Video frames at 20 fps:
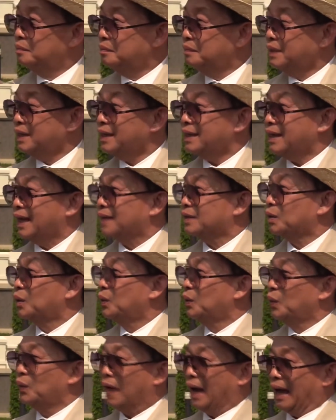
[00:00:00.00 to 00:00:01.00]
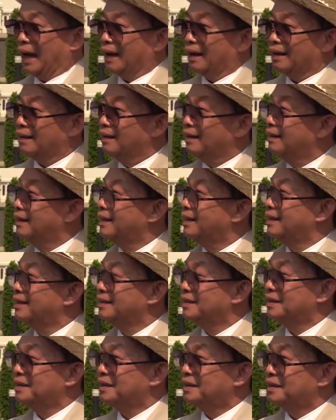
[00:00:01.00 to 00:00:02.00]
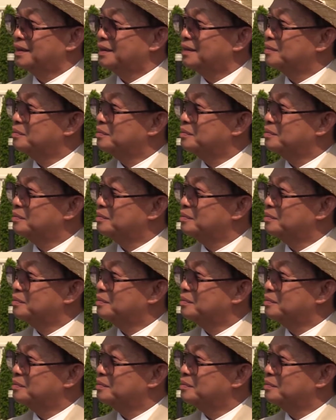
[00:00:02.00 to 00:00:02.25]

ไม่ได้ใหญ่โตหรูหราอะไรเลยครับ